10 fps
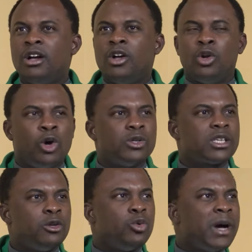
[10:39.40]
Lorsque
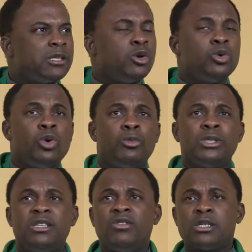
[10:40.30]
nous basons nos
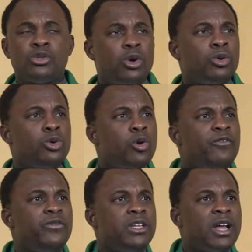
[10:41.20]
motivations, nos
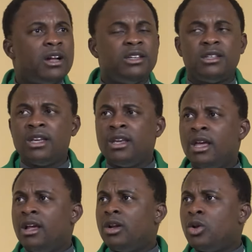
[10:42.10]
finalités,
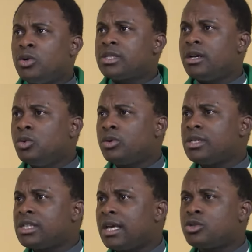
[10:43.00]
lorsque nous
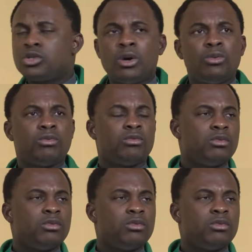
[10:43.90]
recherchons